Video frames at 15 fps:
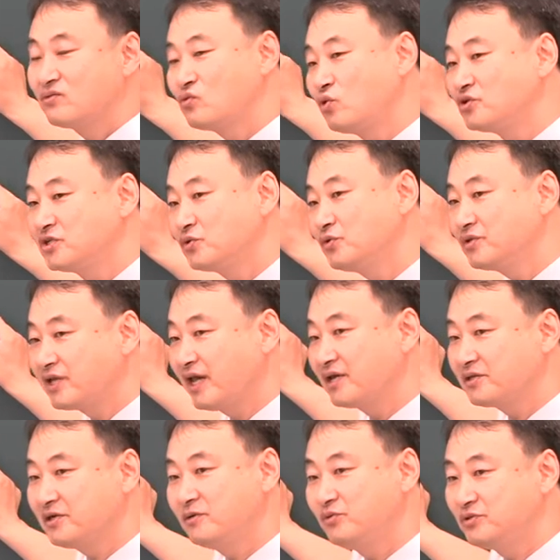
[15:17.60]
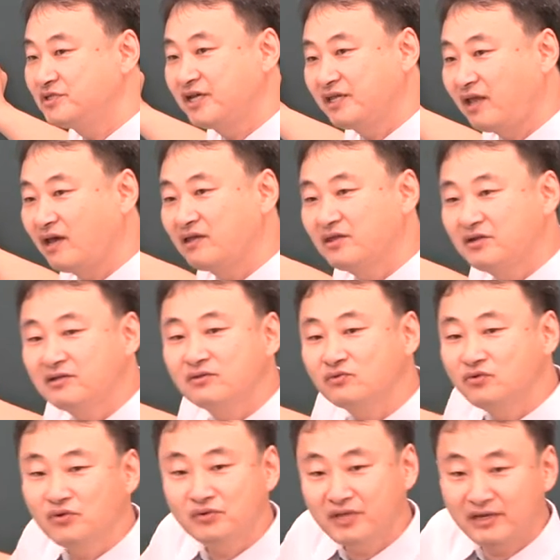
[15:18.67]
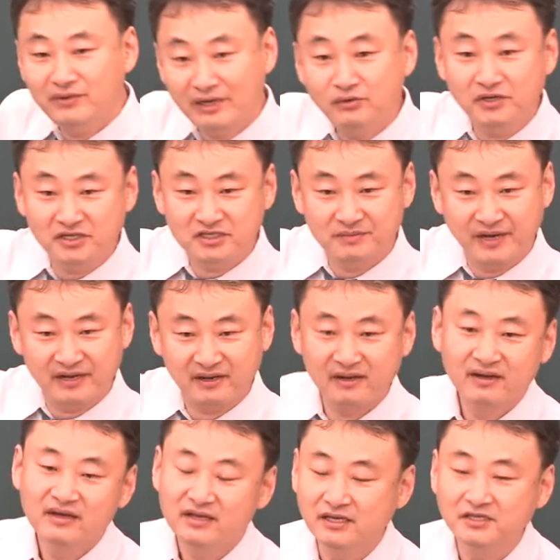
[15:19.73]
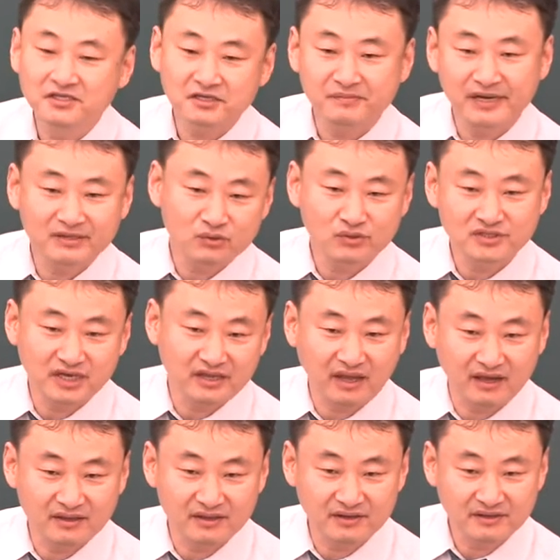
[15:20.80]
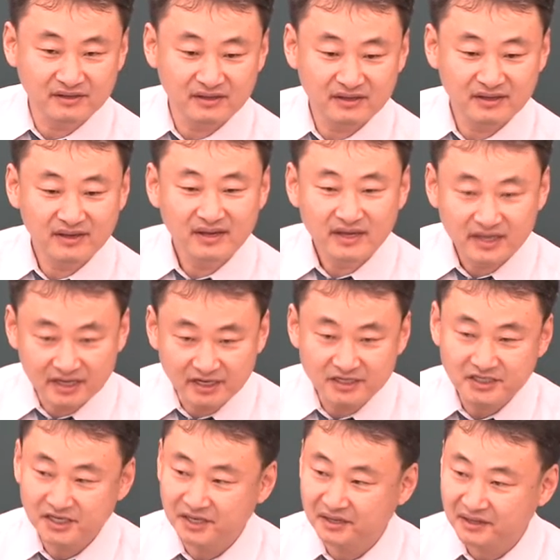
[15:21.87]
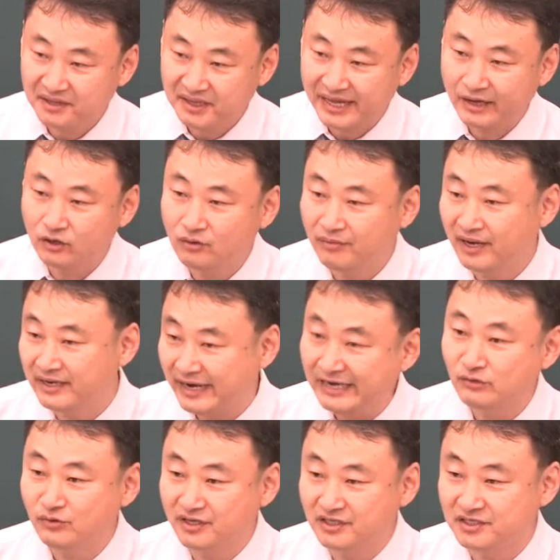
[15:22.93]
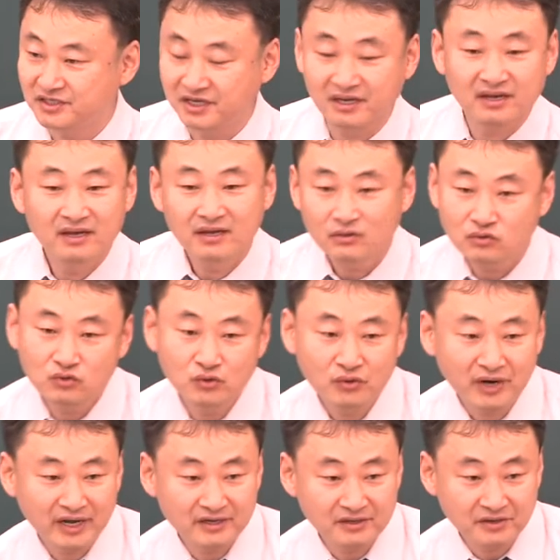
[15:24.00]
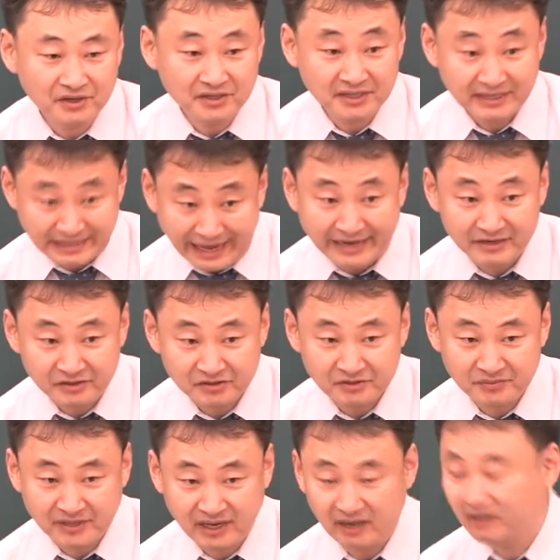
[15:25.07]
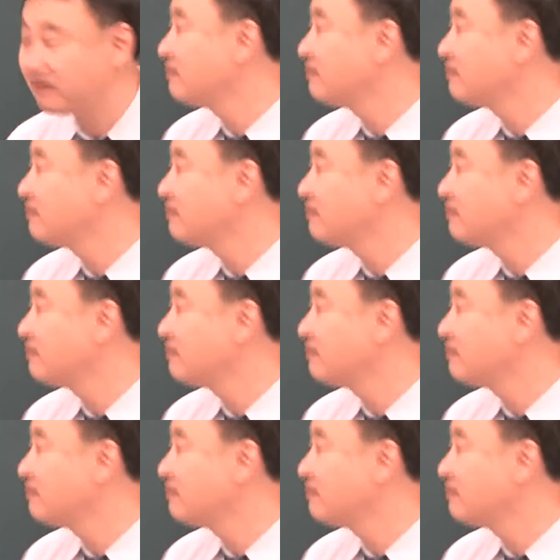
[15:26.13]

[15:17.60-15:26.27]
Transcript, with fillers: 도시군 계획설 부지에 대해서는 수용 사용할 수 있지만 인접한 토지에 대해서는 일시 사용만 할 수 있지 수용하는 것 아니었습니다.